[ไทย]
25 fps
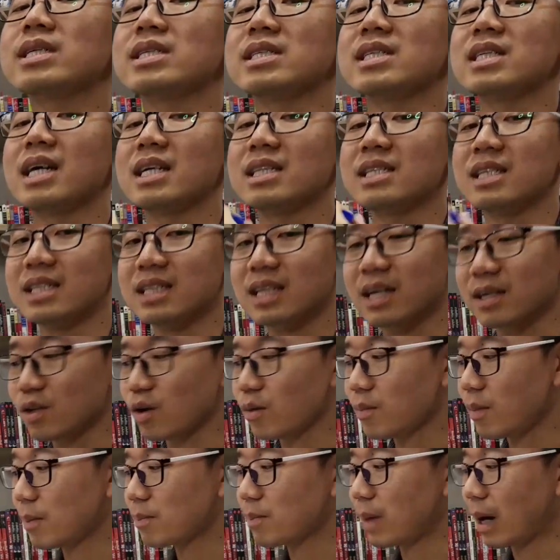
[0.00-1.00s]
หนึ่งเดือนถึงจะ
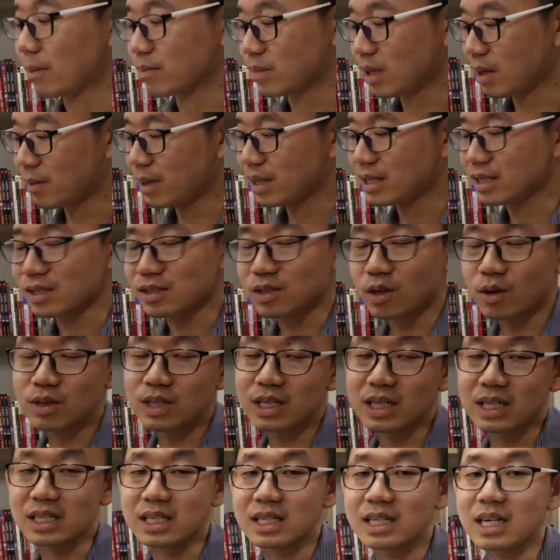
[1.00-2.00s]
ต้องมาปรับทำไมถึงต้อง
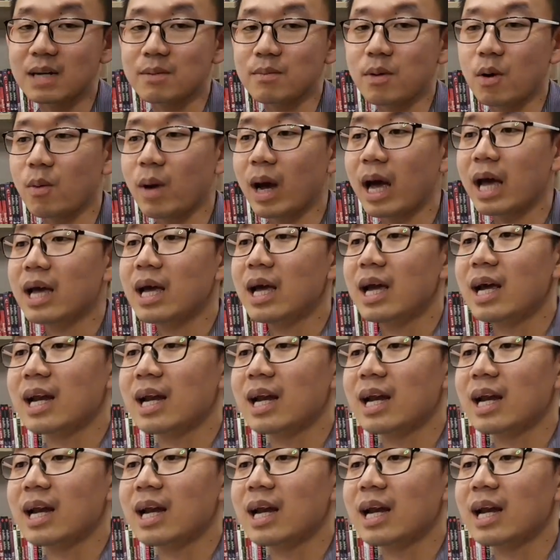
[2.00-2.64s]
หนึ่งเดือนเพราะว่า